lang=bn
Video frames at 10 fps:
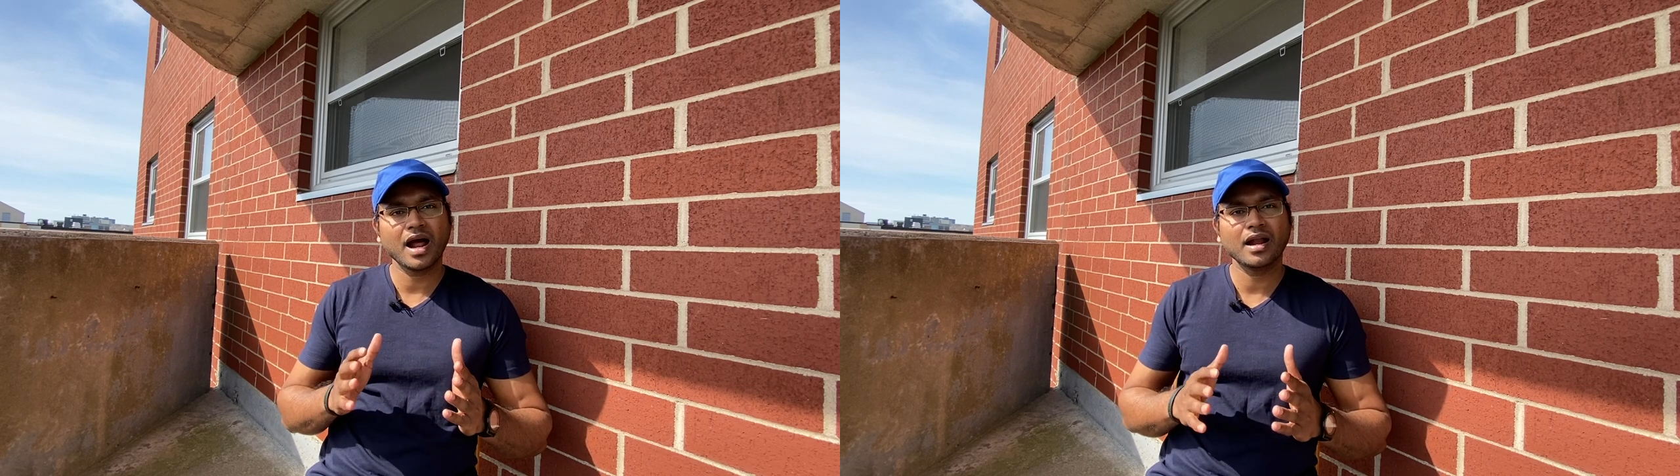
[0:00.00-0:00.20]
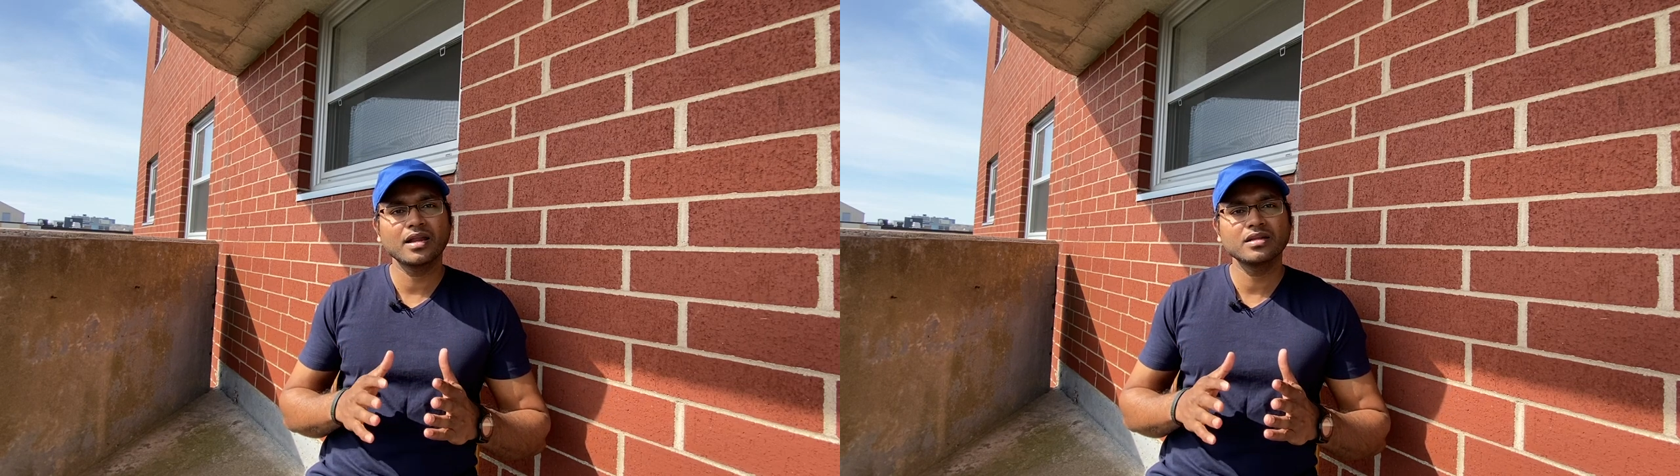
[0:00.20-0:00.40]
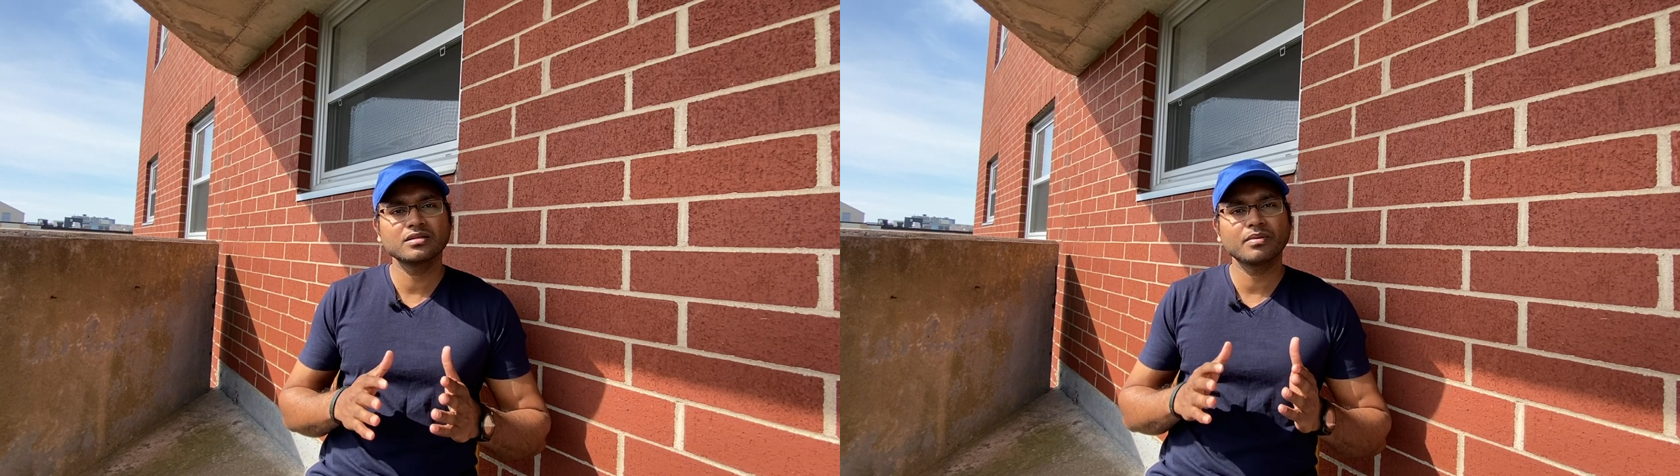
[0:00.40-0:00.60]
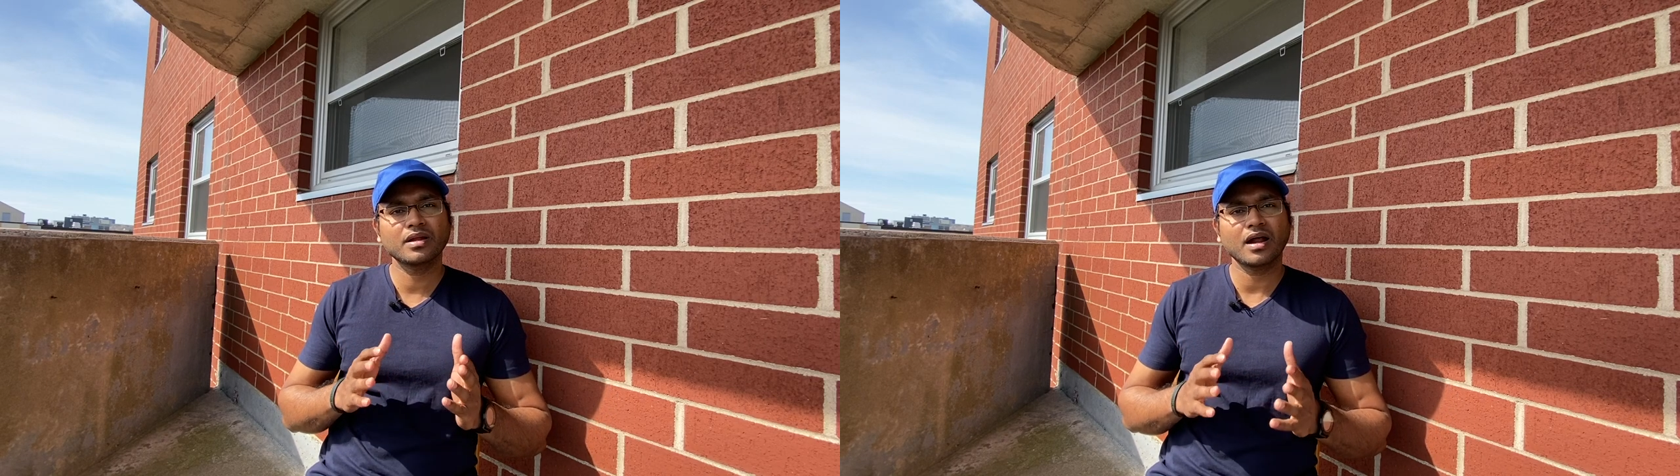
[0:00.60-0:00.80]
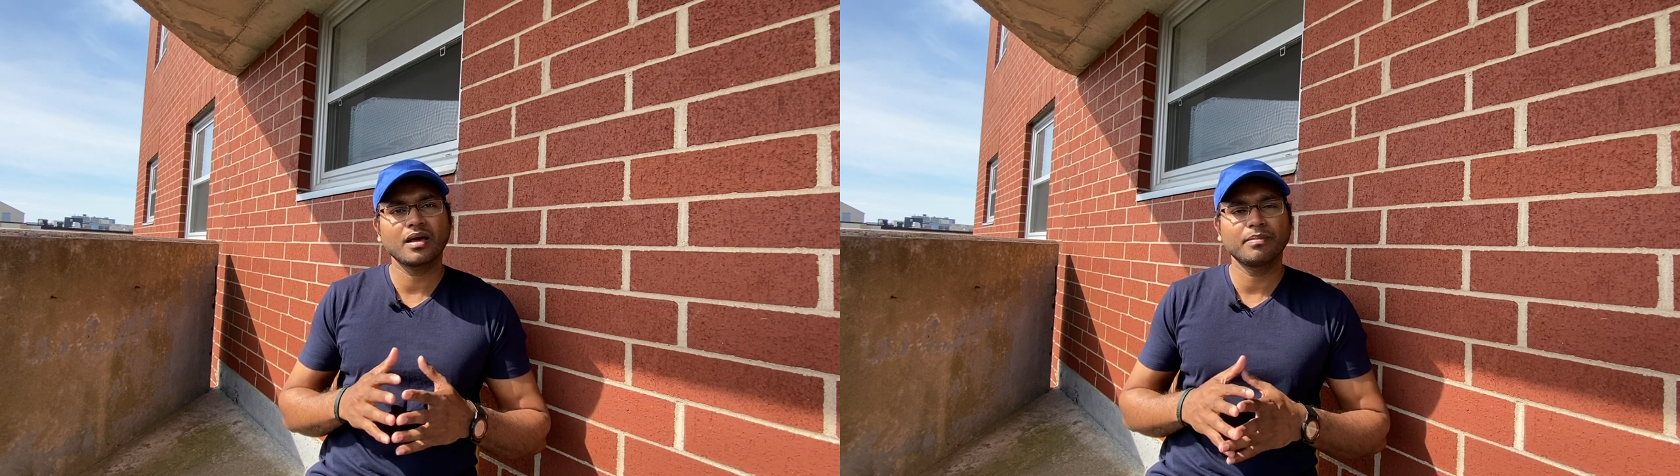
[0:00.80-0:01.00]
কারা এলিজিবল
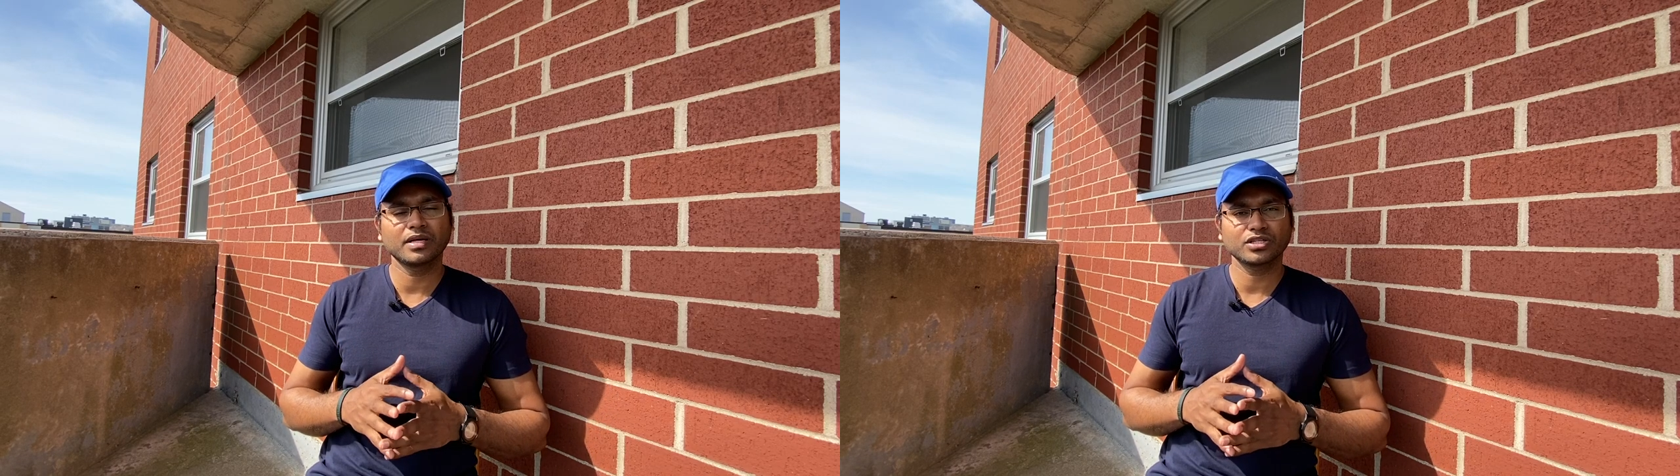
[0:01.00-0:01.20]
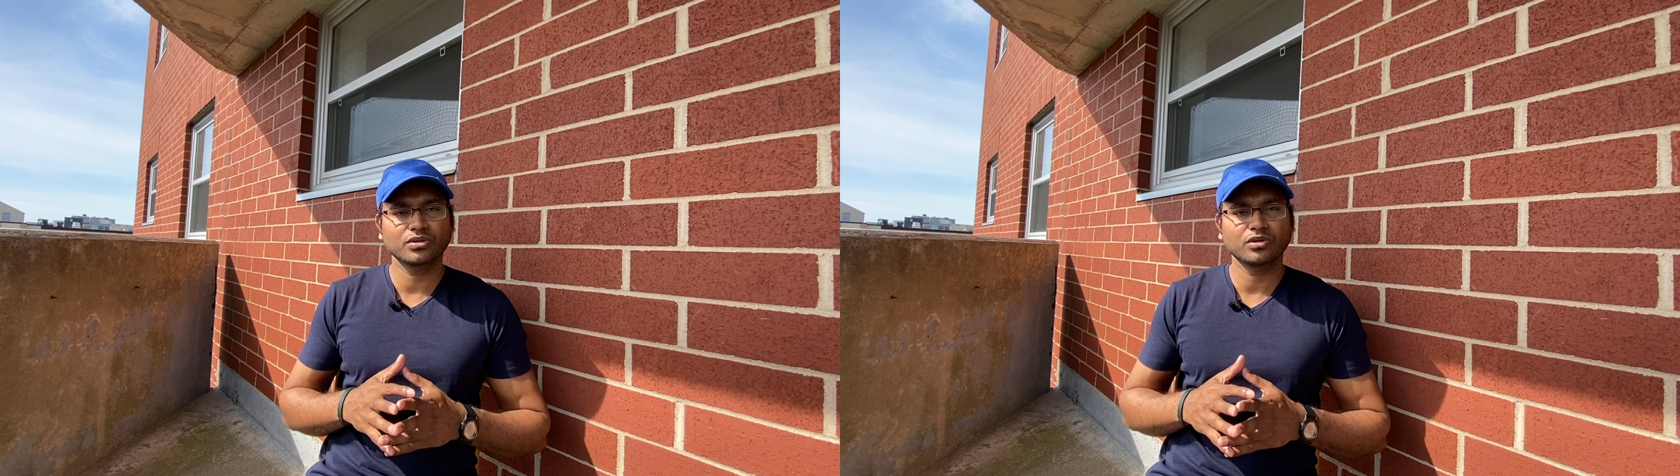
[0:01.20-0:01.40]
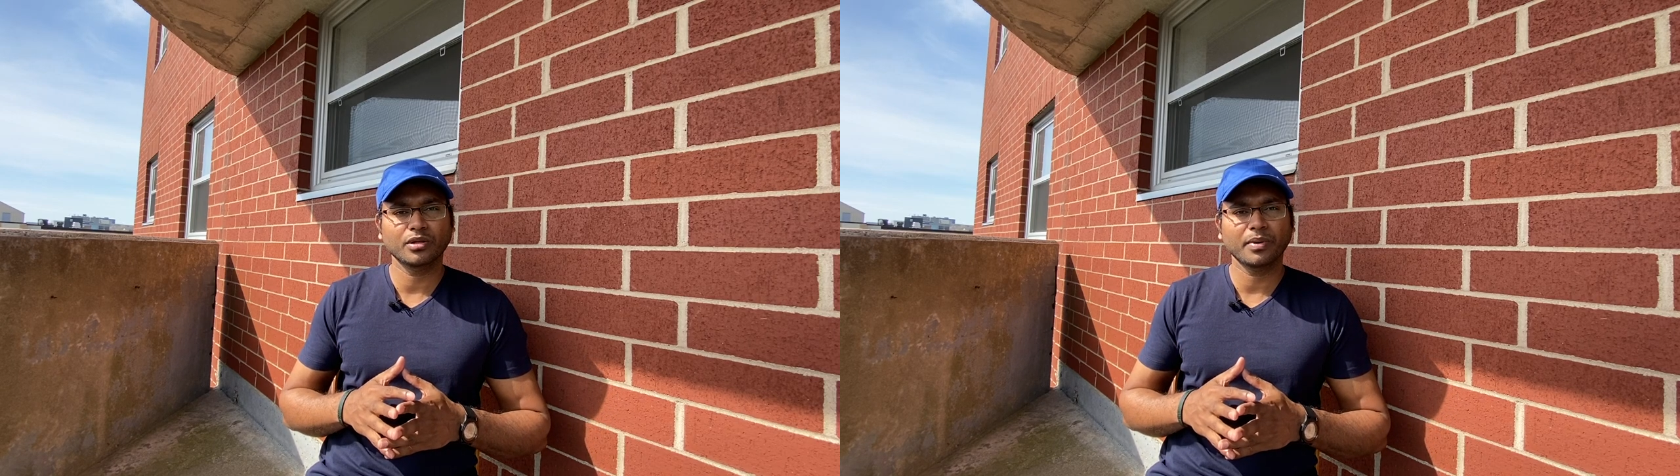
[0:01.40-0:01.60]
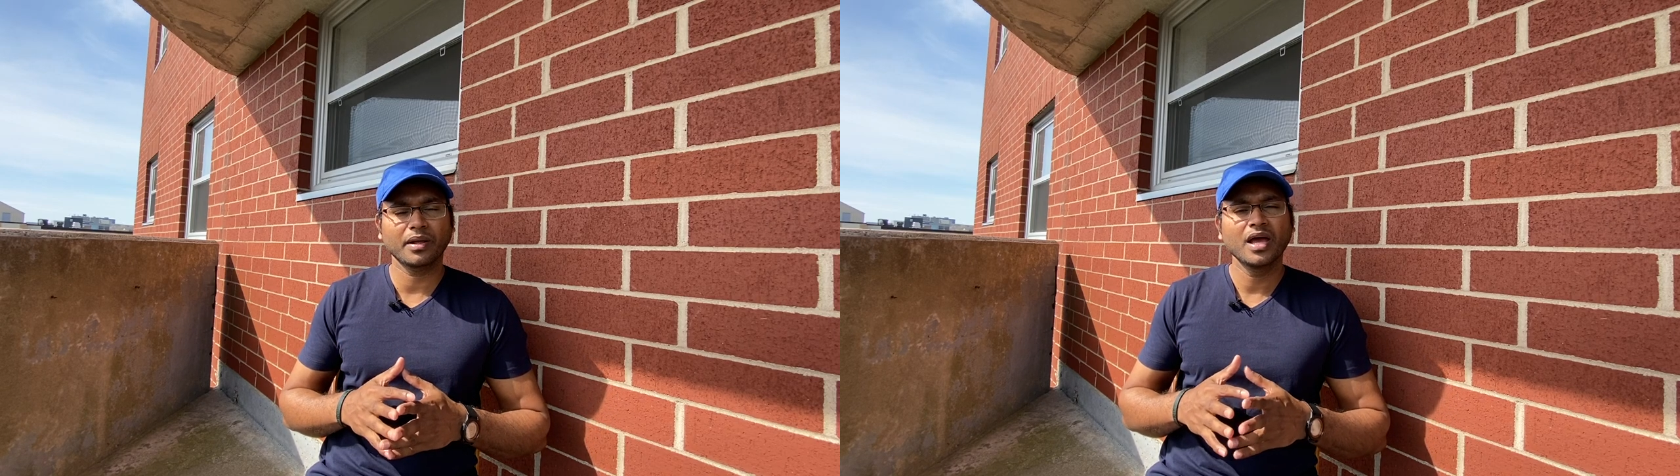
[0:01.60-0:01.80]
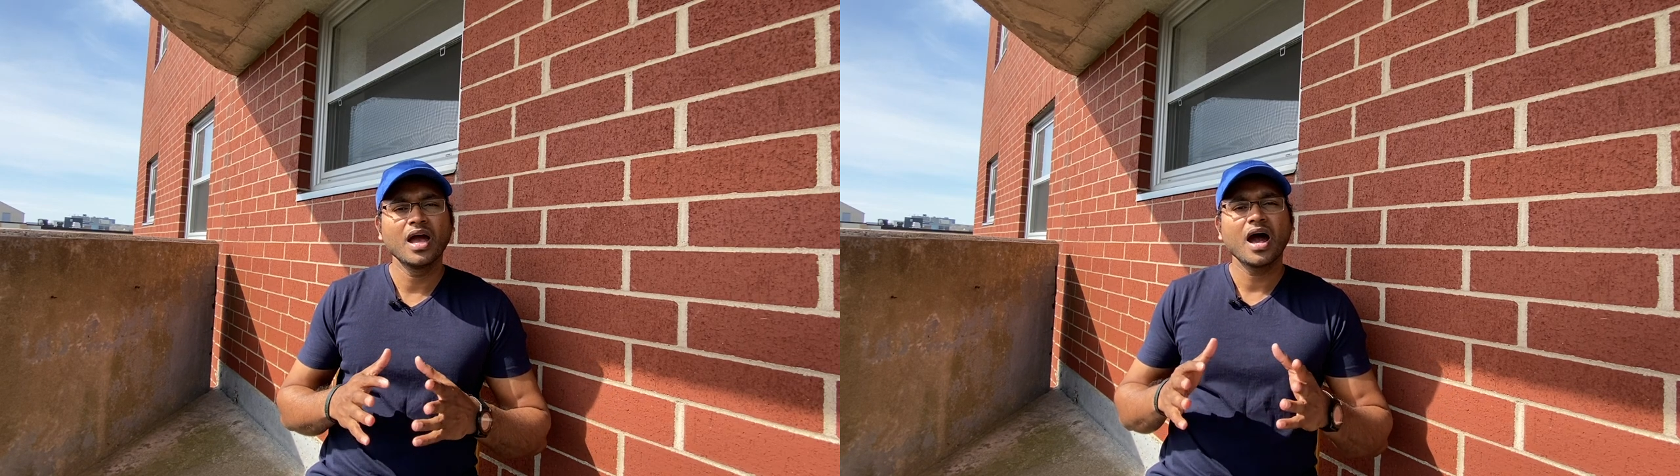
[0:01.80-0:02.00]
কারা অ্যাপ্লিকেশন করতে পারে